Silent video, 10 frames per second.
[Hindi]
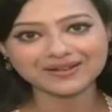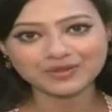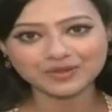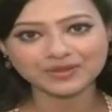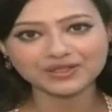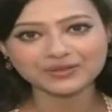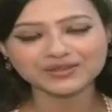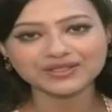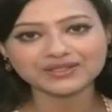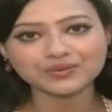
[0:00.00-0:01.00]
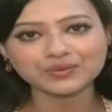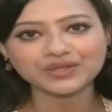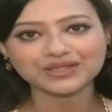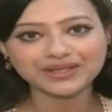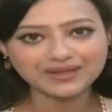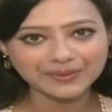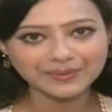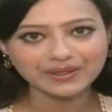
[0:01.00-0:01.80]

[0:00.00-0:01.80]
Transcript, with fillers: की शुरुआत हुई थी थ्रू नदिया के